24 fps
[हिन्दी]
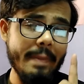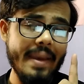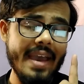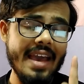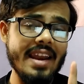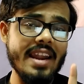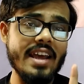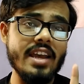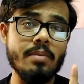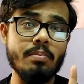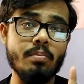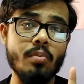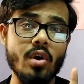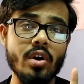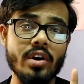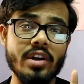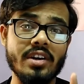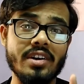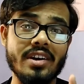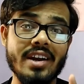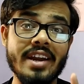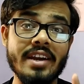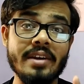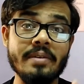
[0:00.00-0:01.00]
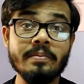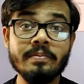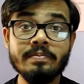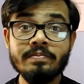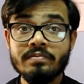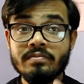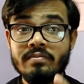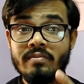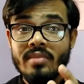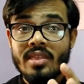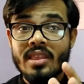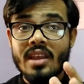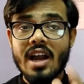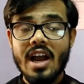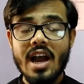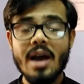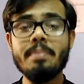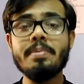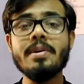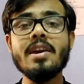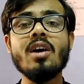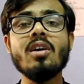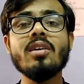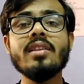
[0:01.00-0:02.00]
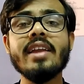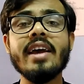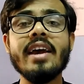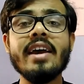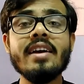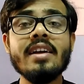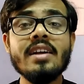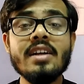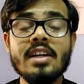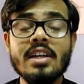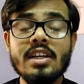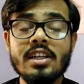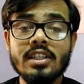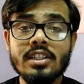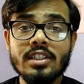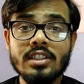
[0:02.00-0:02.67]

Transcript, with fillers: पहला इंपॉर्टेंट राइट अब क्या होता है